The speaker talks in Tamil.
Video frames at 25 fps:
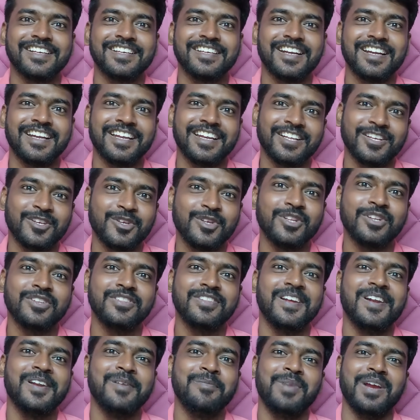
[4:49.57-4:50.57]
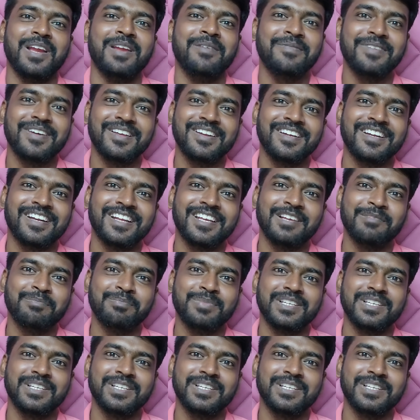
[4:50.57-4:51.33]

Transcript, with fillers: நடக்கிறேன் எனக்கு இருந்தாலும் பயமாக இருக்கடா